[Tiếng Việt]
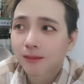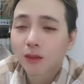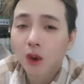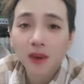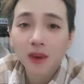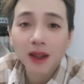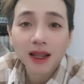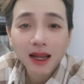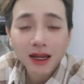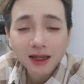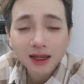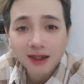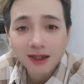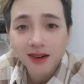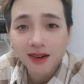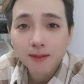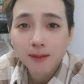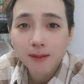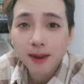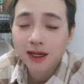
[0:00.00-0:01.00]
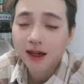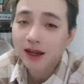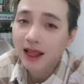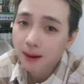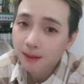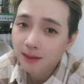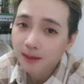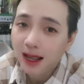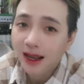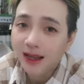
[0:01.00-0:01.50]
một cái cánh cửa mà nó
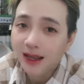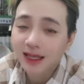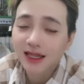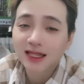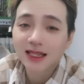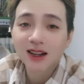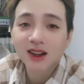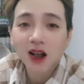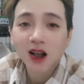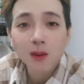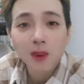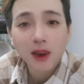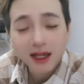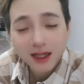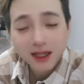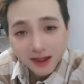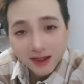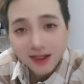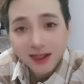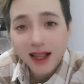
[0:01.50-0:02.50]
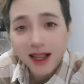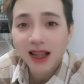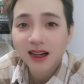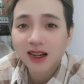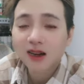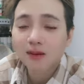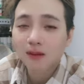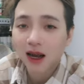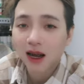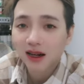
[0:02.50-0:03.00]
khép lại thì sẽ có một cánh cửa khác
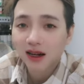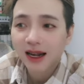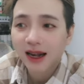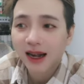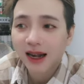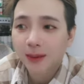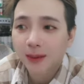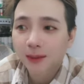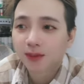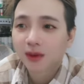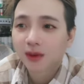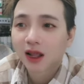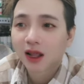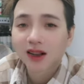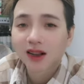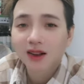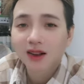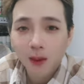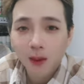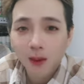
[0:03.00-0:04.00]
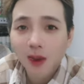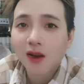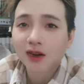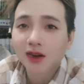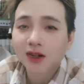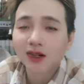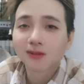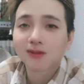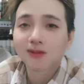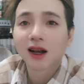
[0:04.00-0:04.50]
nó mở ra một
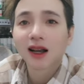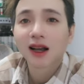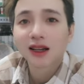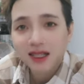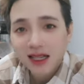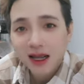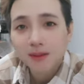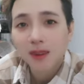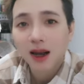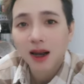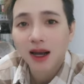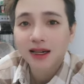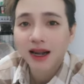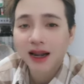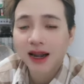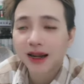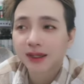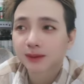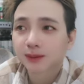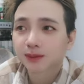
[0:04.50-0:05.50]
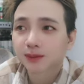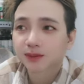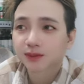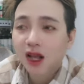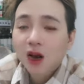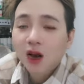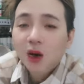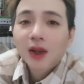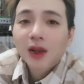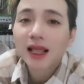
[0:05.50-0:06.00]
con đường mới nó sẽ mở ra
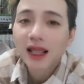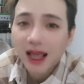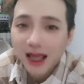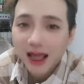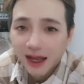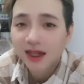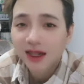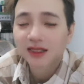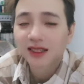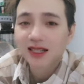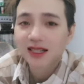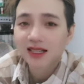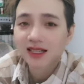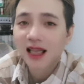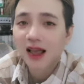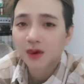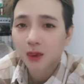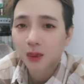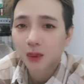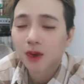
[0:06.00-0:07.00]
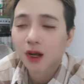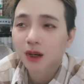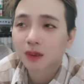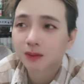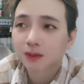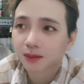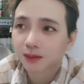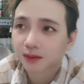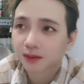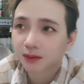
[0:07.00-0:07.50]
nó ok la hơn thì sao đúng
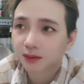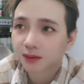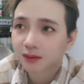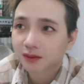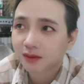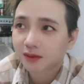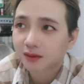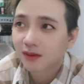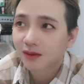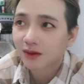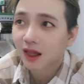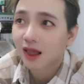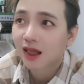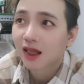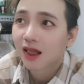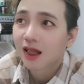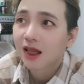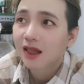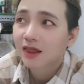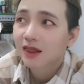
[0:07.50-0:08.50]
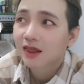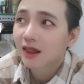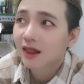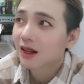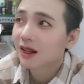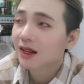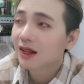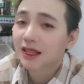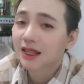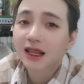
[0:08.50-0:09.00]
không cho
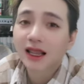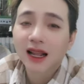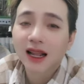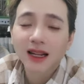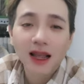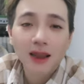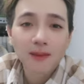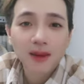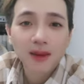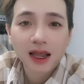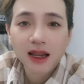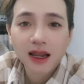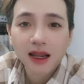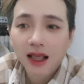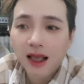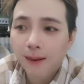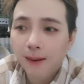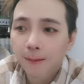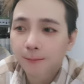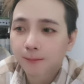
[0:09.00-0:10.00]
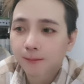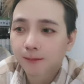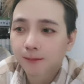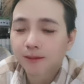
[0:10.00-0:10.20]
nên là chỉ cảnh cảm thấy là